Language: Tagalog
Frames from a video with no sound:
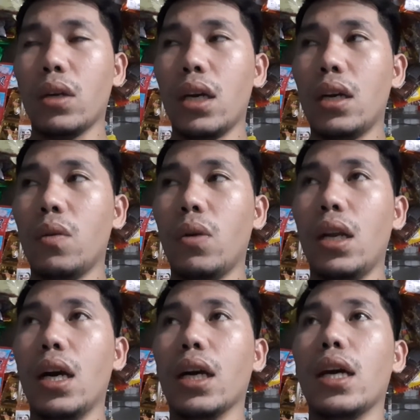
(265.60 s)
ka,
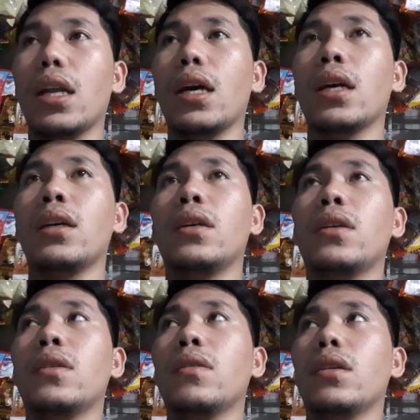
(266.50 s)
wala ka na.
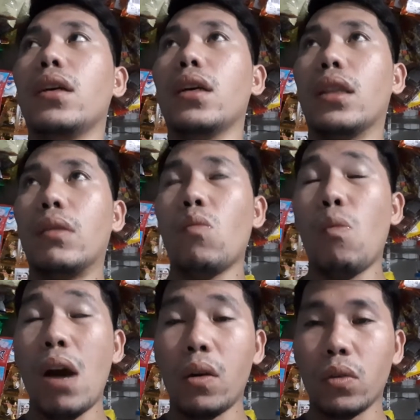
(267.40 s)
At
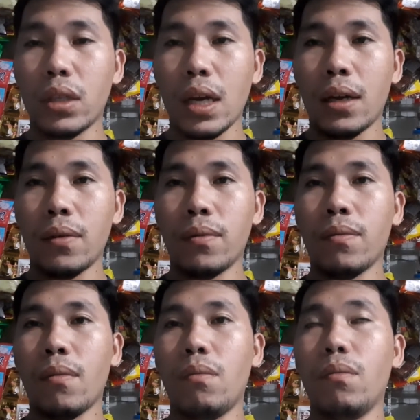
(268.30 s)
bumangon ka,
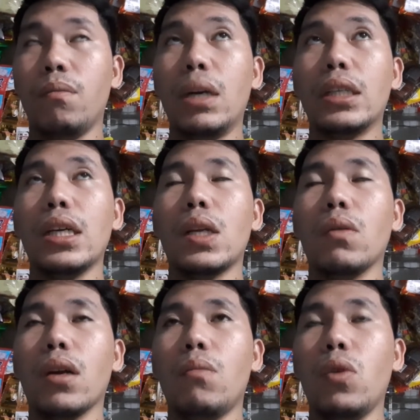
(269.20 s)
magkaroon
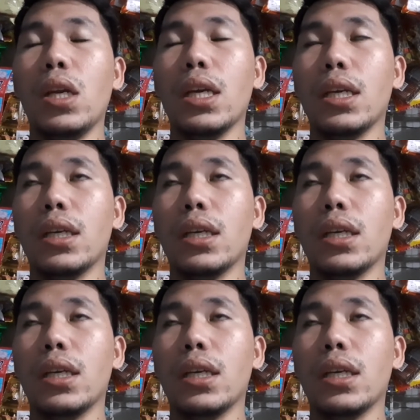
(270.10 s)
ka muli.